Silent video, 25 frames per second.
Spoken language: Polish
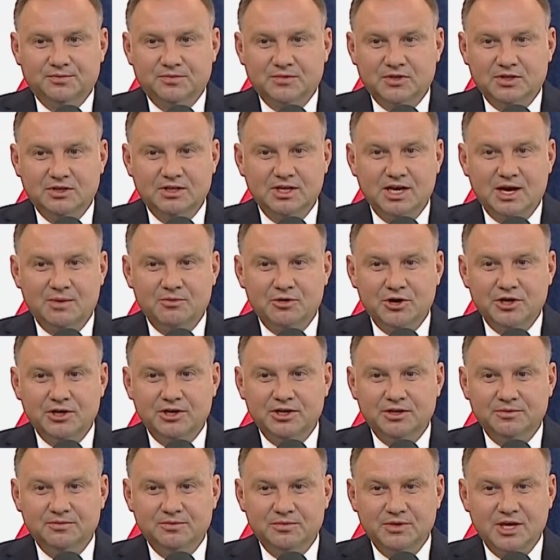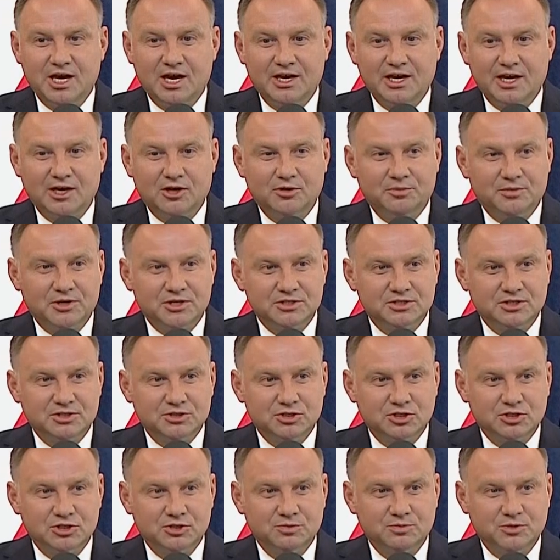Ja, moje, ja jako prezydent
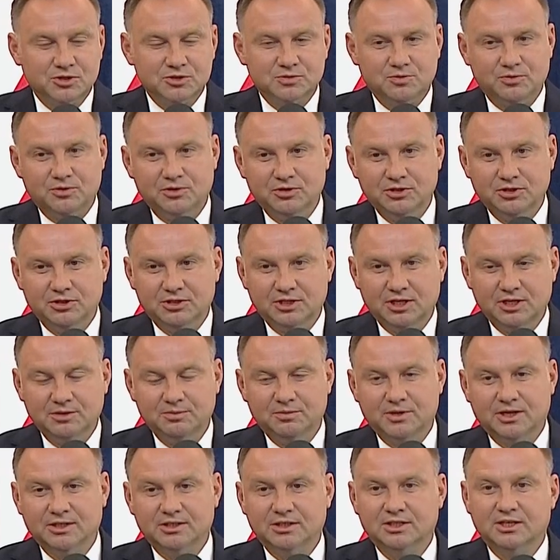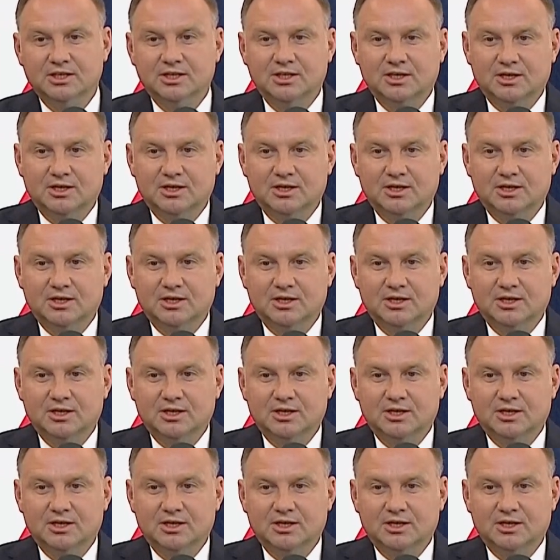Rzeczypospolitej, pan,